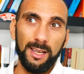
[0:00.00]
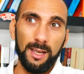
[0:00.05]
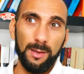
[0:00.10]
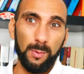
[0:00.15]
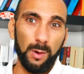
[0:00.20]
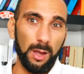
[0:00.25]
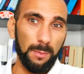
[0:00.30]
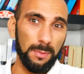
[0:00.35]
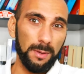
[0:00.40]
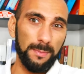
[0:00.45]

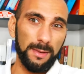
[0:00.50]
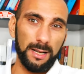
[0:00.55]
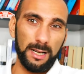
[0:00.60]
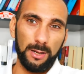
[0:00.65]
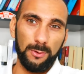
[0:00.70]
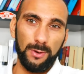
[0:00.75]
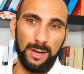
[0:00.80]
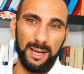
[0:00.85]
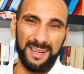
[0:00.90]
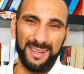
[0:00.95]

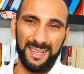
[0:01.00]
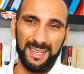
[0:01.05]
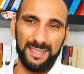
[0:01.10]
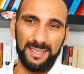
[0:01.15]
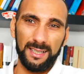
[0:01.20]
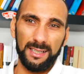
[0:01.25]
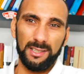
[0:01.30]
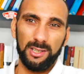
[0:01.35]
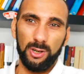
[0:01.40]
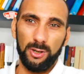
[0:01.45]
probabilmente quella
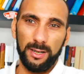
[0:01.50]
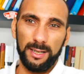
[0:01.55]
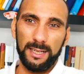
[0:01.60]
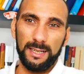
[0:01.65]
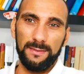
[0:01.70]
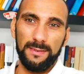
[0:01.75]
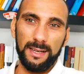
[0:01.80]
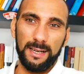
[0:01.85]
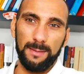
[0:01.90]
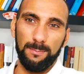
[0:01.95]
transazione
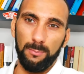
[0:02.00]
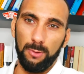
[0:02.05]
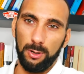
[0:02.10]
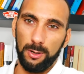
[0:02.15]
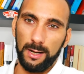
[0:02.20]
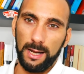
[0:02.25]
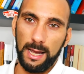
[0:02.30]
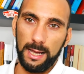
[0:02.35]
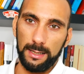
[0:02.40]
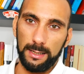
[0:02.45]
ti viene
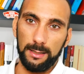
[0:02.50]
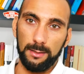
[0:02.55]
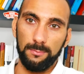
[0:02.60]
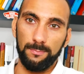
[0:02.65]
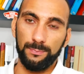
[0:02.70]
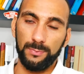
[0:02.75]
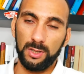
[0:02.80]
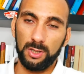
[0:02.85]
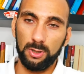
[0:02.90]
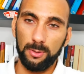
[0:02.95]
bloccata
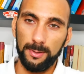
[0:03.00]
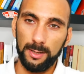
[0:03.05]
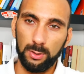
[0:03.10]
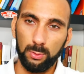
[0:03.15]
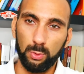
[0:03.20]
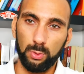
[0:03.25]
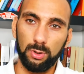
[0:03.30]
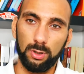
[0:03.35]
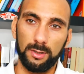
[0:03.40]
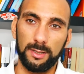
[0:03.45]

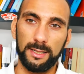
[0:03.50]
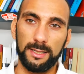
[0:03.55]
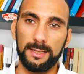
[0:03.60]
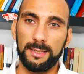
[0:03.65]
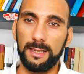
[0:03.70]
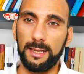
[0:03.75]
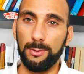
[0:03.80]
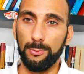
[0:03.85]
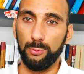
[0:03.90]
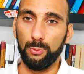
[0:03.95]
soprattutto se
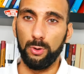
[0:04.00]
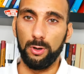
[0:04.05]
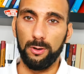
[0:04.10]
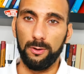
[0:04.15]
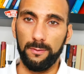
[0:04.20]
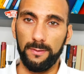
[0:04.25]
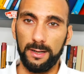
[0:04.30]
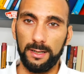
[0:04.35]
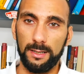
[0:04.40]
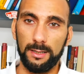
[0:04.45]
sei un
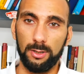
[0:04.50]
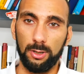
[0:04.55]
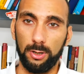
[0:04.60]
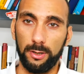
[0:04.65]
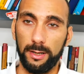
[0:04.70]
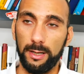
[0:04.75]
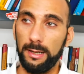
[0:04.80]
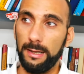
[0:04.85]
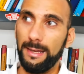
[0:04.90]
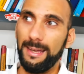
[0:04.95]
nuovo
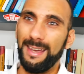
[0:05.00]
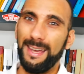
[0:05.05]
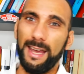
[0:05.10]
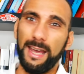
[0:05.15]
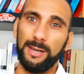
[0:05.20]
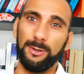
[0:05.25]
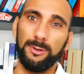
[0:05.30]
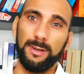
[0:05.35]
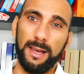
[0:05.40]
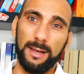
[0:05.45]
venditore
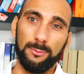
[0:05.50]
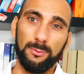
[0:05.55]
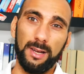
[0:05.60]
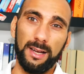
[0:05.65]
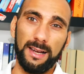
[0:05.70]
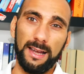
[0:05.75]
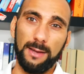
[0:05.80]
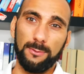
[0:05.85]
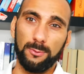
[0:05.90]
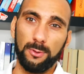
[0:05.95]
e non hai un
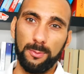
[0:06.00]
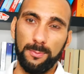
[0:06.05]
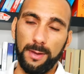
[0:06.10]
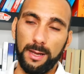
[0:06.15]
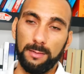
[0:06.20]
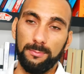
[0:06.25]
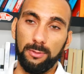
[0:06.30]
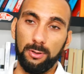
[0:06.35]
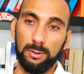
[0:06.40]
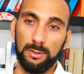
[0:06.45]
account
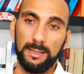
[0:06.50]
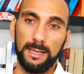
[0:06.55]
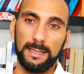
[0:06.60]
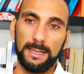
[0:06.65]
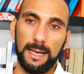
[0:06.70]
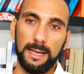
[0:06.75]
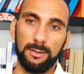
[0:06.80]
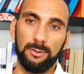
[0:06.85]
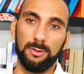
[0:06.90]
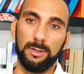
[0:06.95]
PayPal
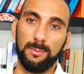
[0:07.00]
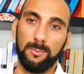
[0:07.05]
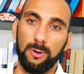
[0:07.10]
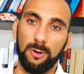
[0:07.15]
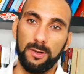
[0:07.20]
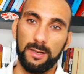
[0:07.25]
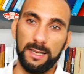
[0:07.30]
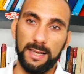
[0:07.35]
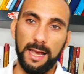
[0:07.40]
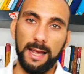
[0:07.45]
datato di
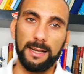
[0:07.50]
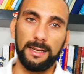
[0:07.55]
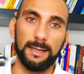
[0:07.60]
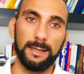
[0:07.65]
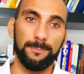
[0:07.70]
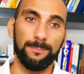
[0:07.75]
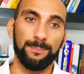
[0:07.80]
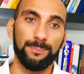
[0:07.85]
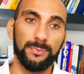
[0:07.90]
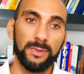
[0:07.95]
molti
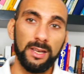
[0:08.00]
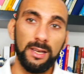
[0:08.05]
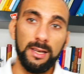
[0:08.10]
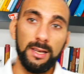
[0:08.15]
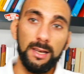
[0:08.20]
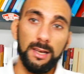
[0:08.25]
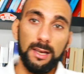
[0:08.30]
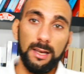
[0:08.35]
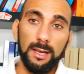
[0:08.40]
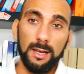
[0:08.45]
anni.
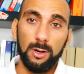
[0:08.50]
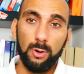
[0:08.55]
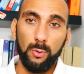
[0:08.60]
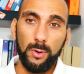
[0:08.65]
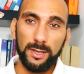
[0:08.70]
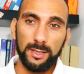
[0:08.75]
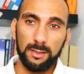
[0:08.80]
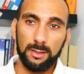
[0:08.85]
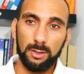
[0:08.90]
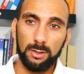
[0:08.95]

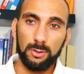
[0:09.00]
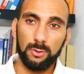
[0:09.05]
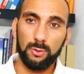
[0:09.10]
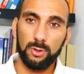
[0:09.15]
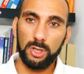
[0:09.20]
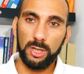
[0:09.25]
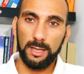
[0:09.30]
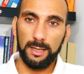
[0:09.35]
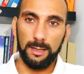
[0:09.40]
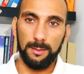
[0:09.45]
Questo
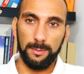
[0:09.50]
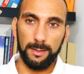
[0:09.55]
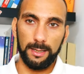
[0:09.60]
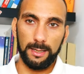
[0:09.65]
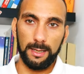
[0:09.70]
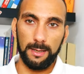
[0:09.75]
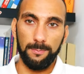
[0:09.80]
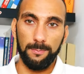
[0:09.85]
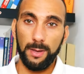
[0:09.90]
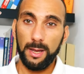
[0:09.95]
succede
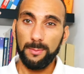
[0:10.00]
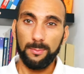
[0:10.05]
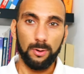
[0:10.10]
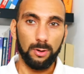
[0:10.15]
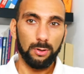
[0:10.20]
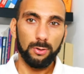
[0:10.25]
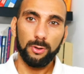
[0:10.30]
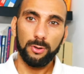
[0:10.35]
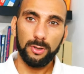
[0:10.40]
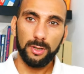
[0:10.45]
perché
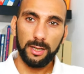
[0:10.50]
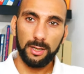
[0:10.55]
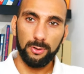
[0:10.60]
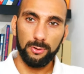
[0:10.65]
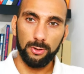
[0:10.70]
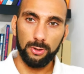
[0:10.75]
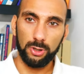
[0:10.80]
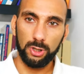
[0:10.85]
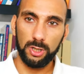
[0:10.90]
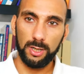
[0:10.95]
PayPal non ti
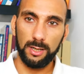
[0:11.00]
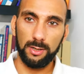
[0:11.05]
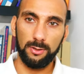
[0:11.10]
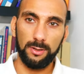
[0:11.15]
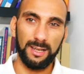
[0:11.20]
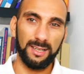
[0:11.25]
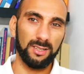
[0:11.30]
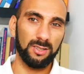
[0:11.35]
conosce, non ha